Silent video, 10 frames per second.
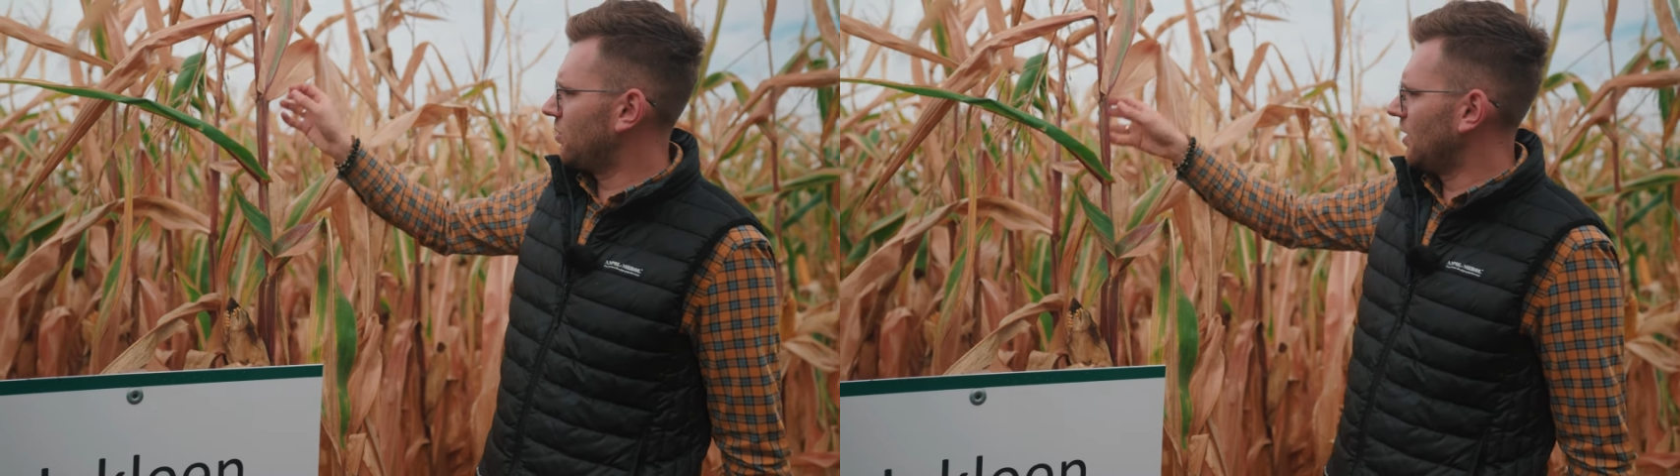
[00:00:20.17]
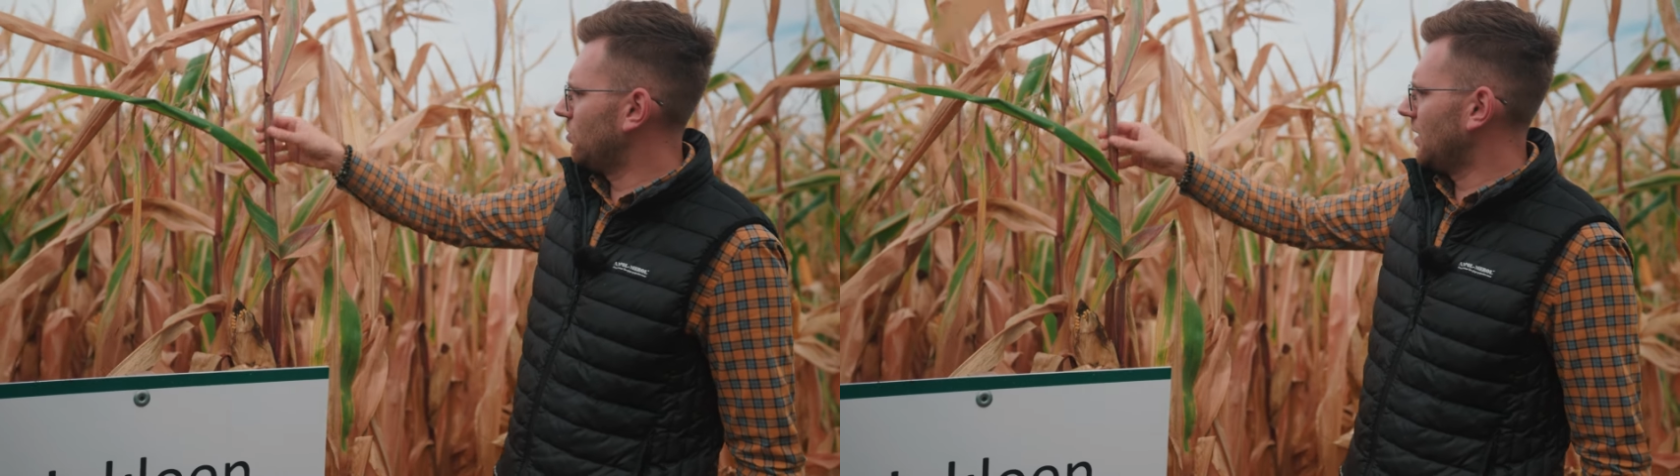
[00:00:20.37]

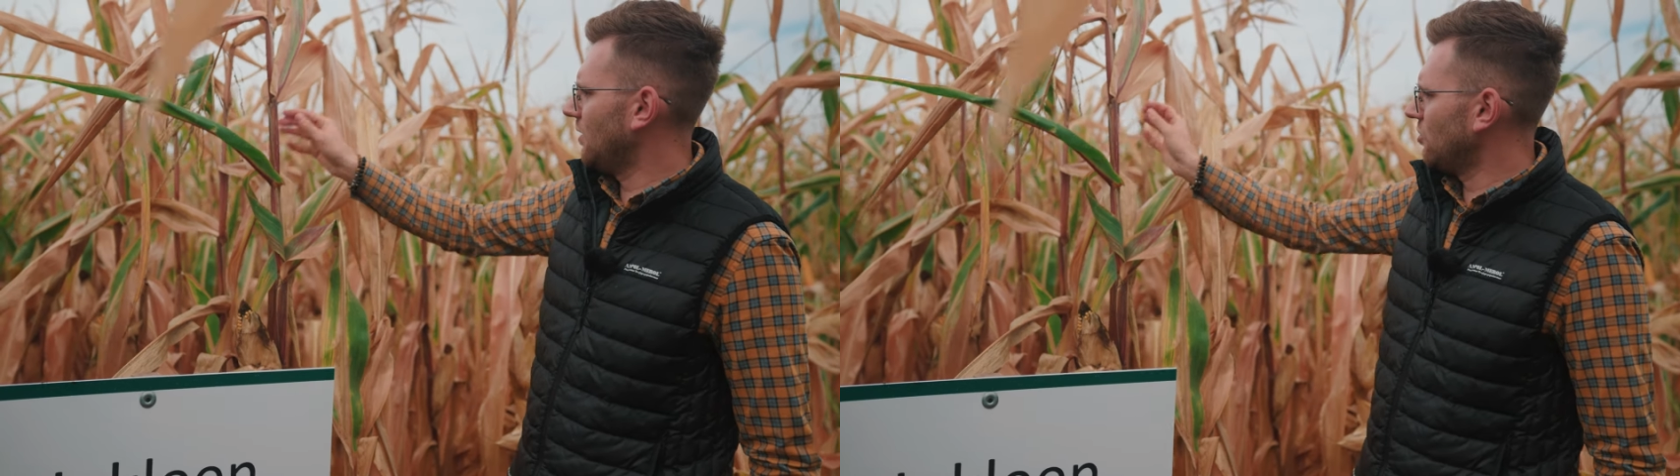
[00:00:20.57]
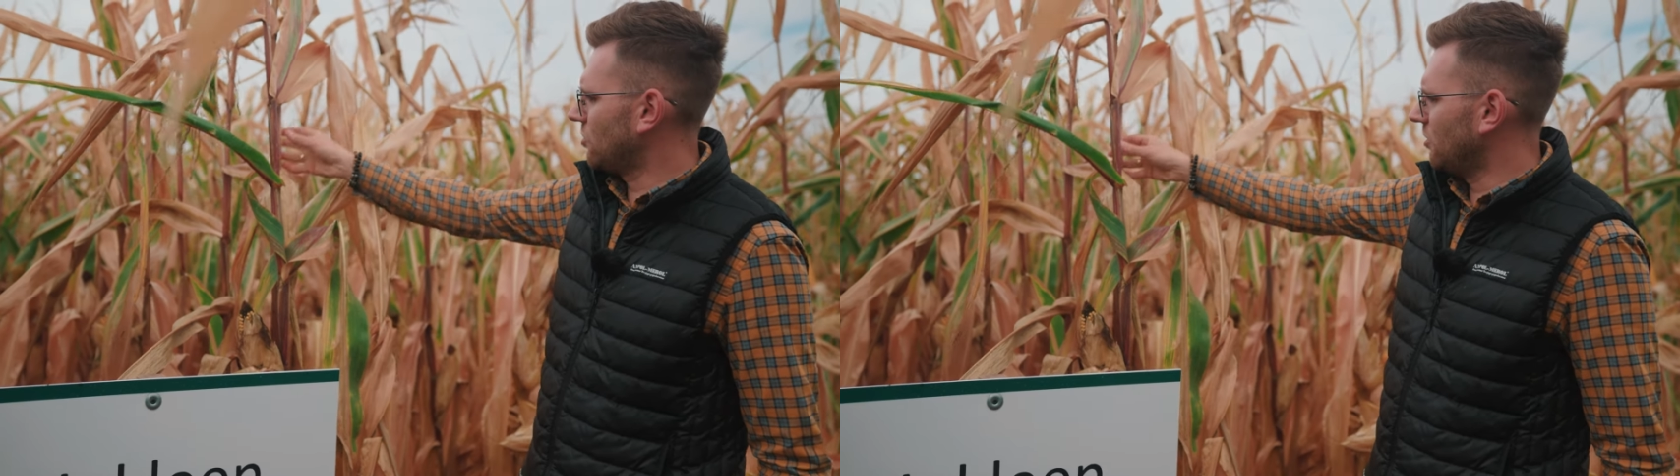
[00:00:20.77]
które
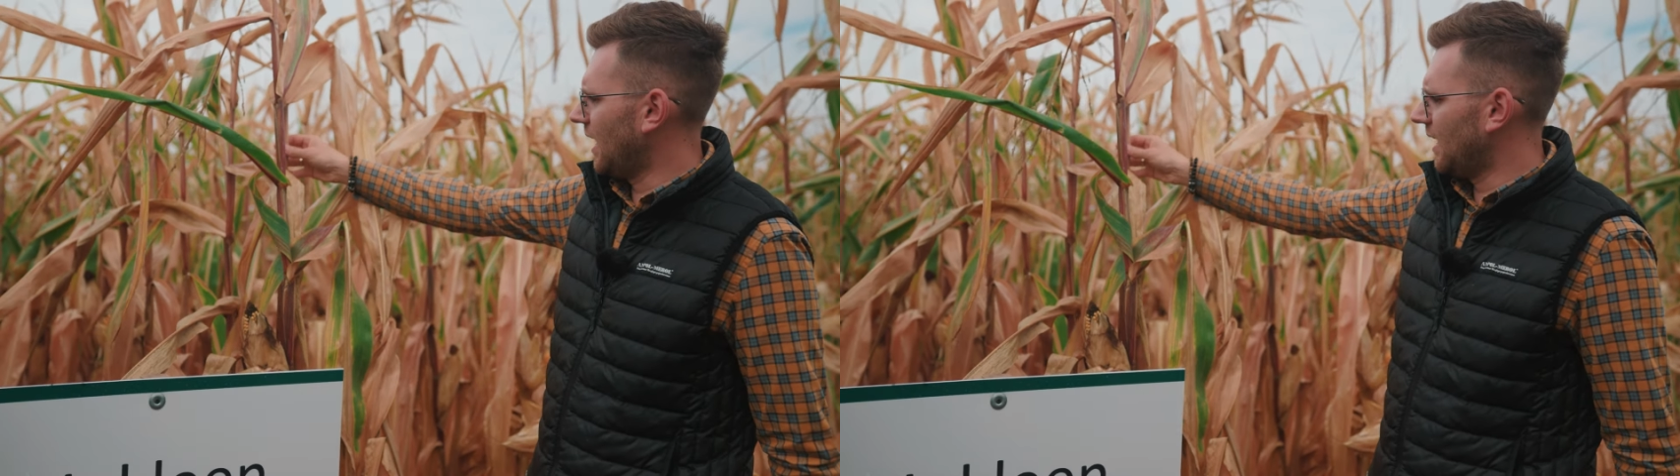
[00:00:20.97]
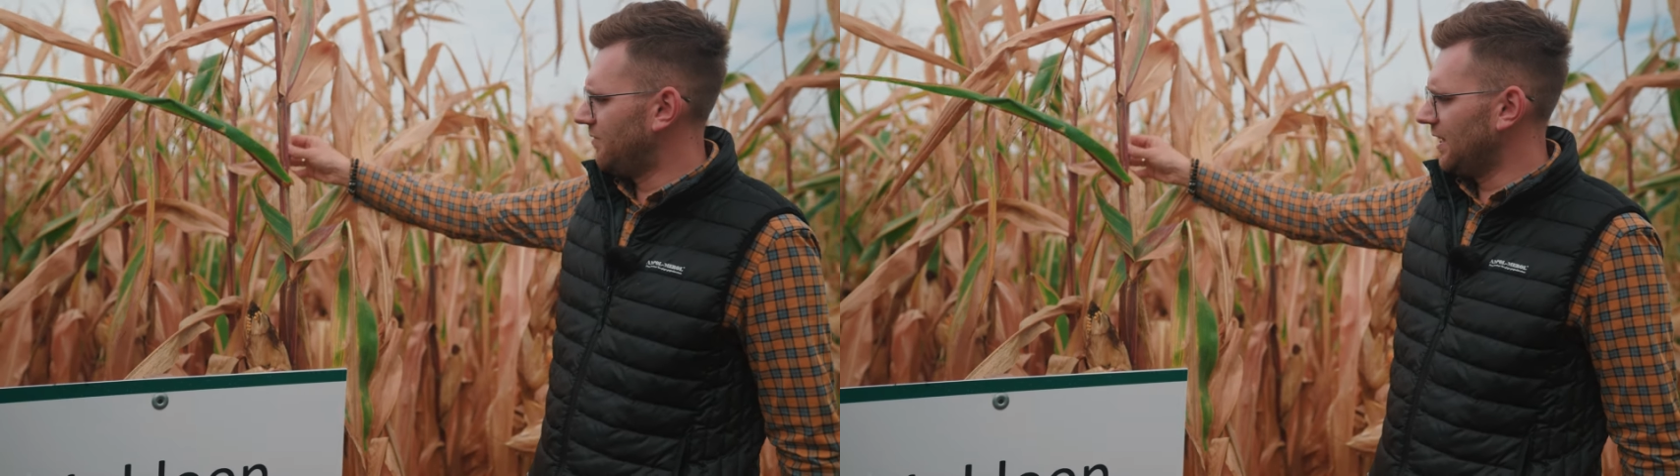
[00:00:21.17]
tutaj
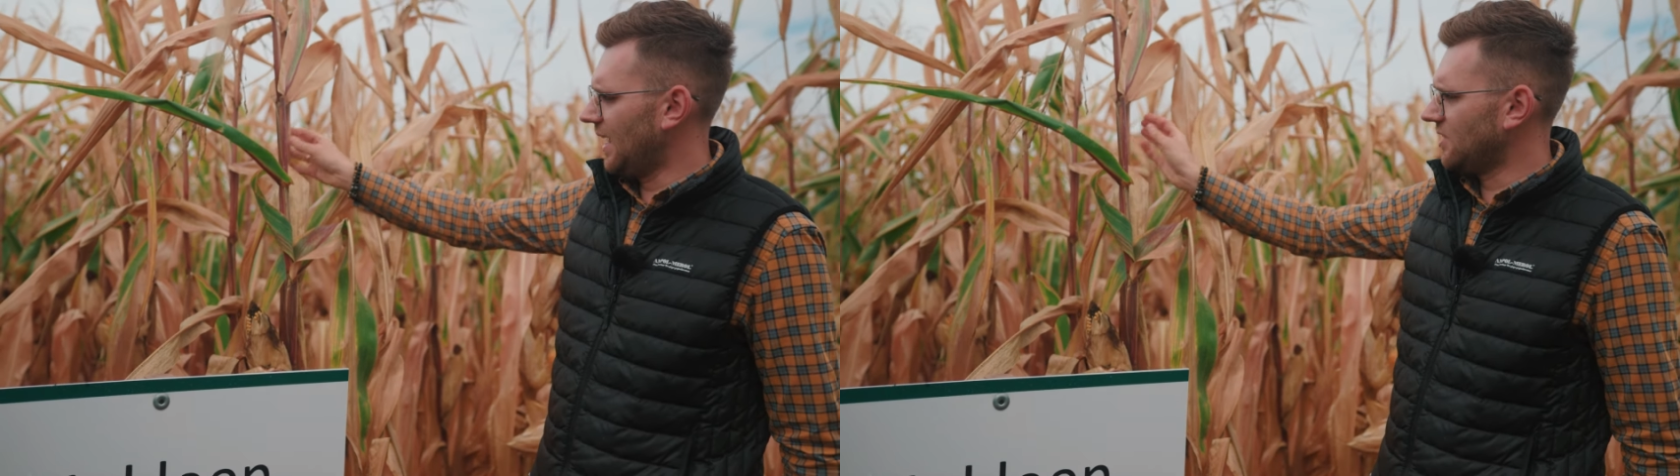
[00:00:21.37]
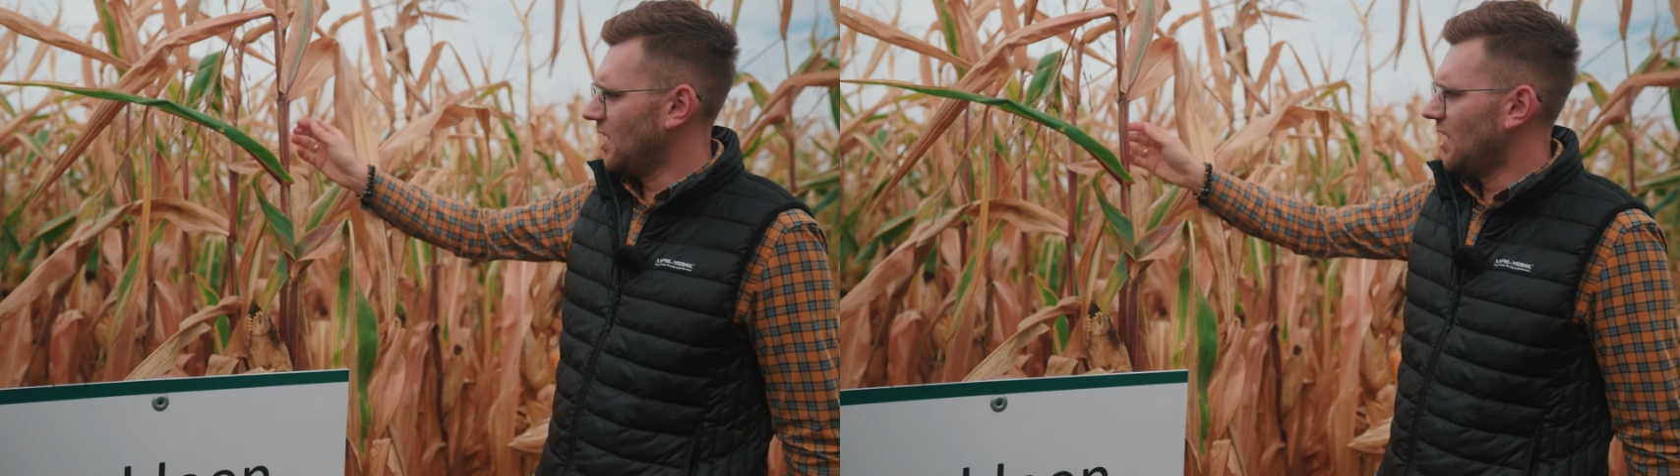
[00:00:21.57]
doskonale
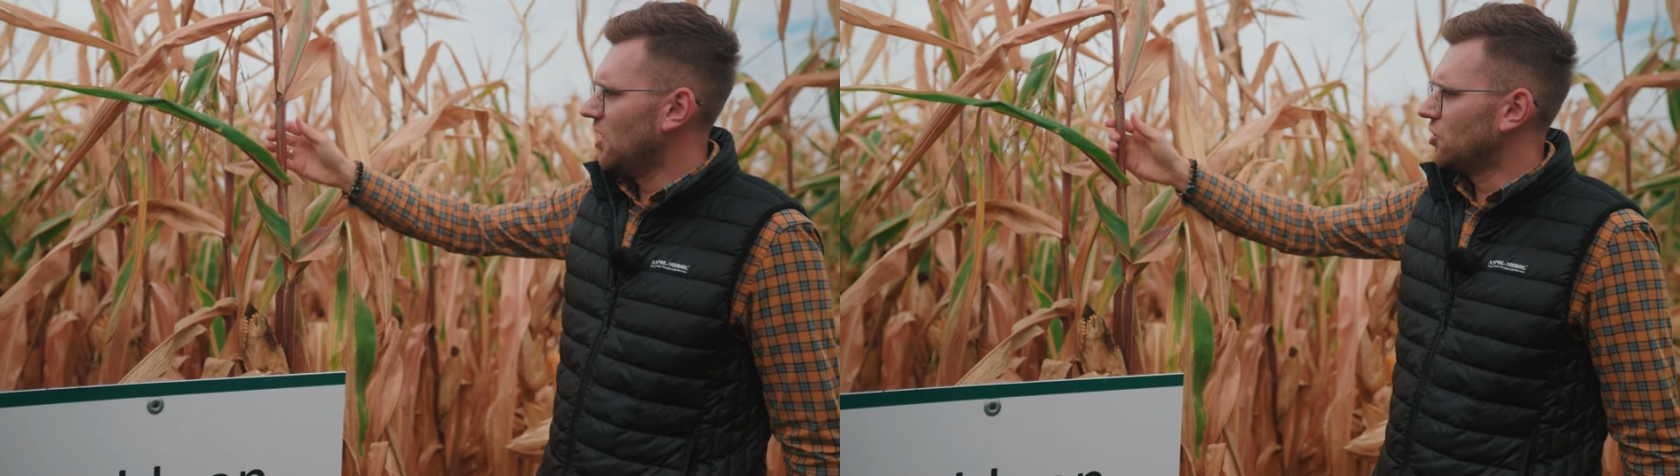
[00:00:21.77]
widać,